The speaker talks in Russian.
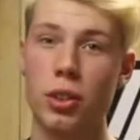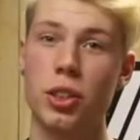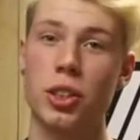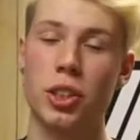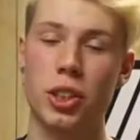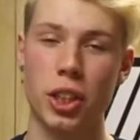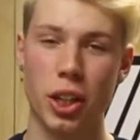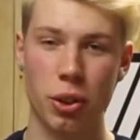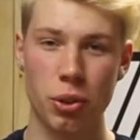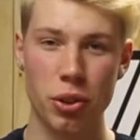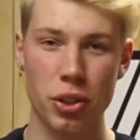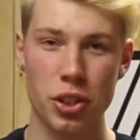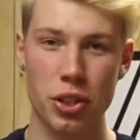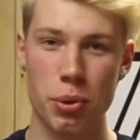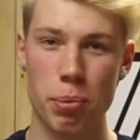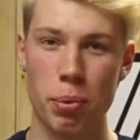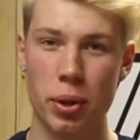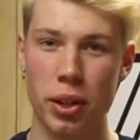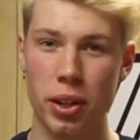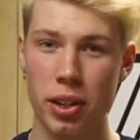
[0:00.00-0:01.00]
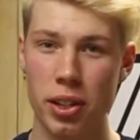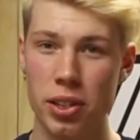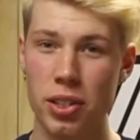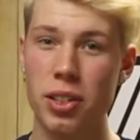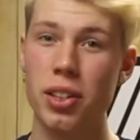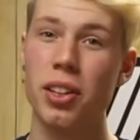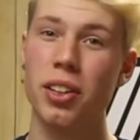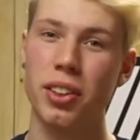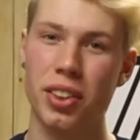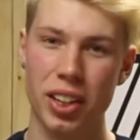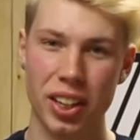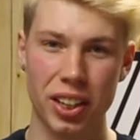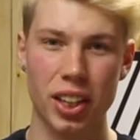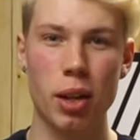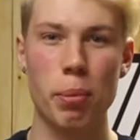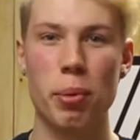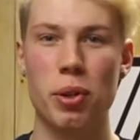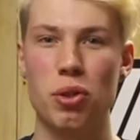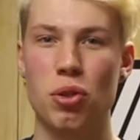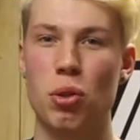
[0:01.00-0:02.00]
Со стороной разобрались? Тогда
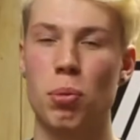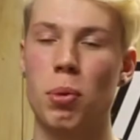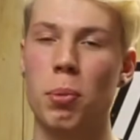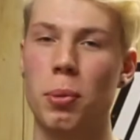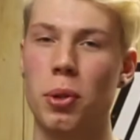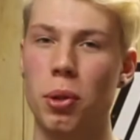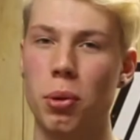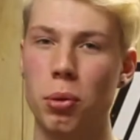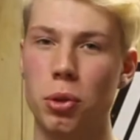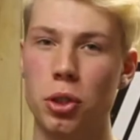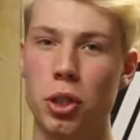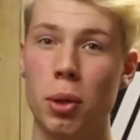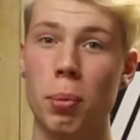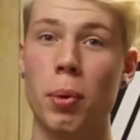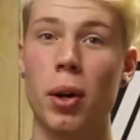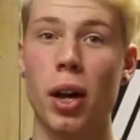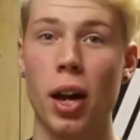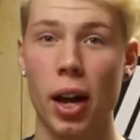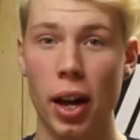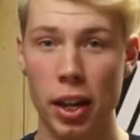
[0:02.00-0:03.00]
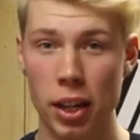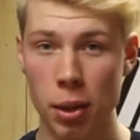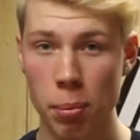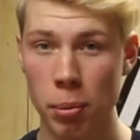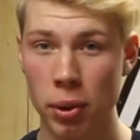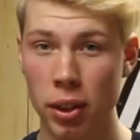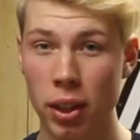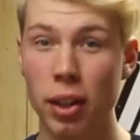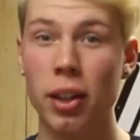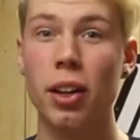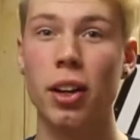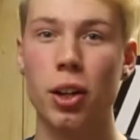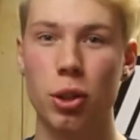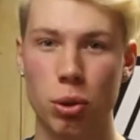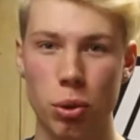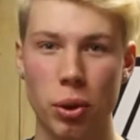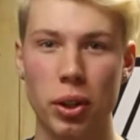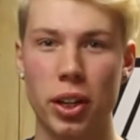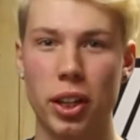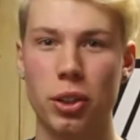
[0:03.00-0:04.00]
приступим к ручкам, а именно к
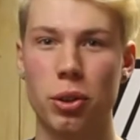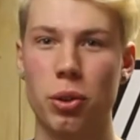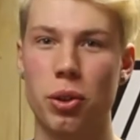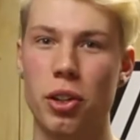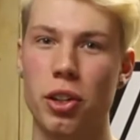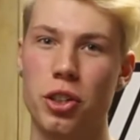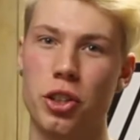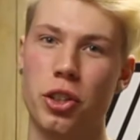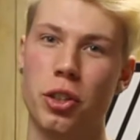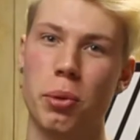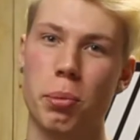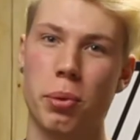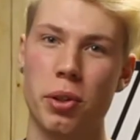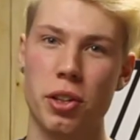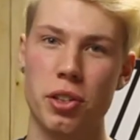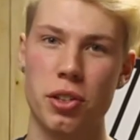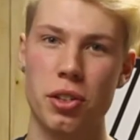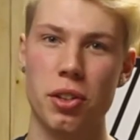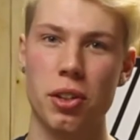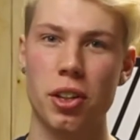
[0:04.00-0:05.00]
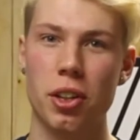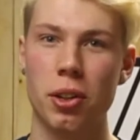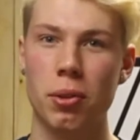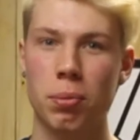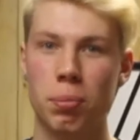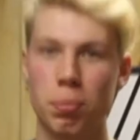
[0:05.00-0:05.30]
той, которая лежит на пластинке.